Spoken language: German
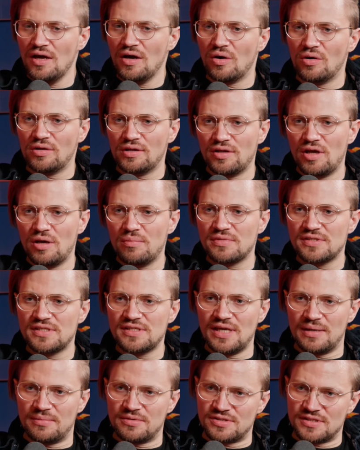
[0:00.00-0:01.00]
Und dann hört man
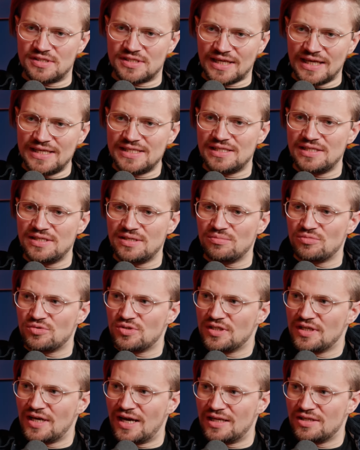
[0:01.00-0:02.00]
sich aber so das restliche
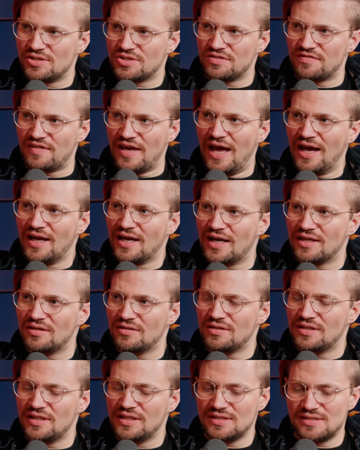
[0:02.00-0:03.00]
musikalische Werk an
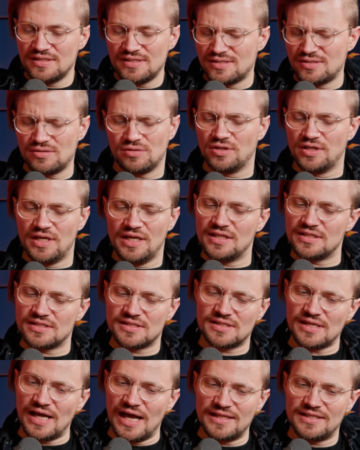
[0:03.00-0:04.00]
und denkt sich so, okay,
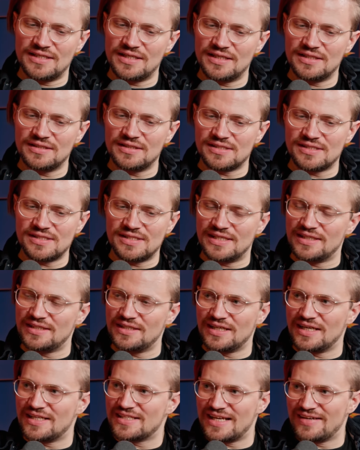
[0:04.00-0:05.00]
das hat ja, das ist ja
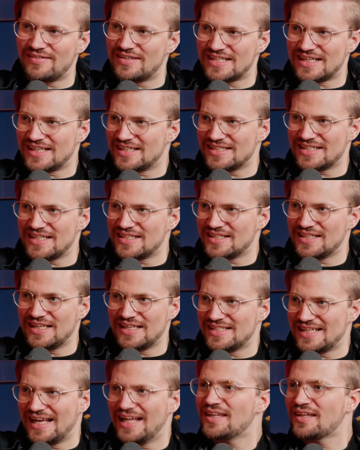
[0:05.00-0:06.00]
eine ganz, was
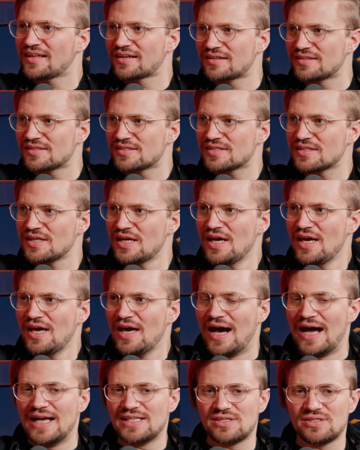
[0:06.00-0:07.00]
ganz anderes.
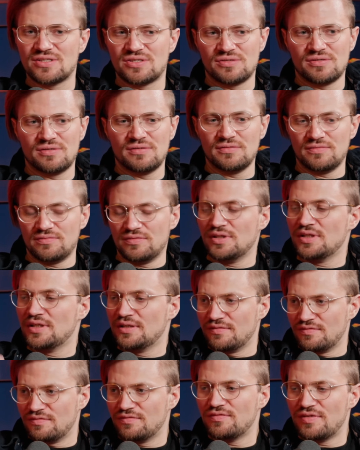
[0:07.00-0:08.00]
Also so,
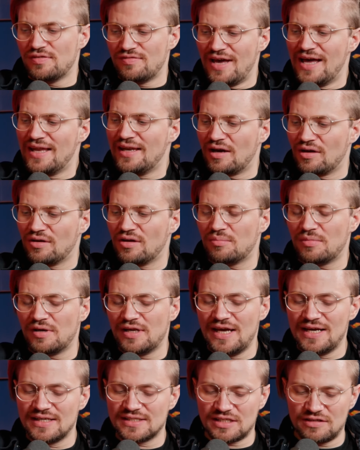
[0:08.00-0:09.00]
ne, wir werden auch nochmal
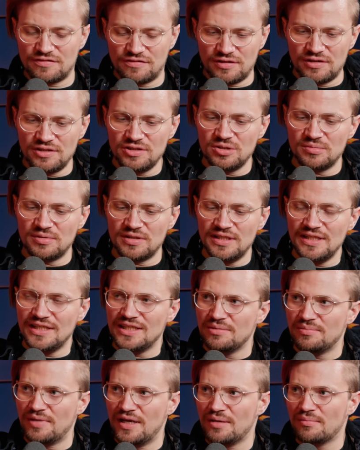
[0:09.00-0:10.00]
eine extra Folge über
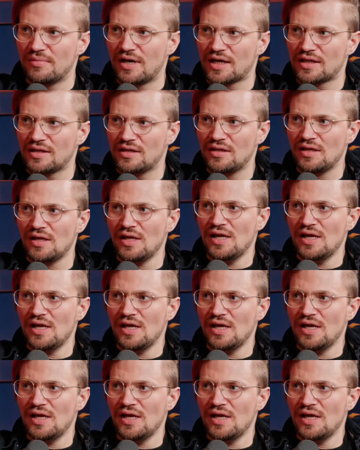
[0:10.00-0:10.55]
Nickelback machen.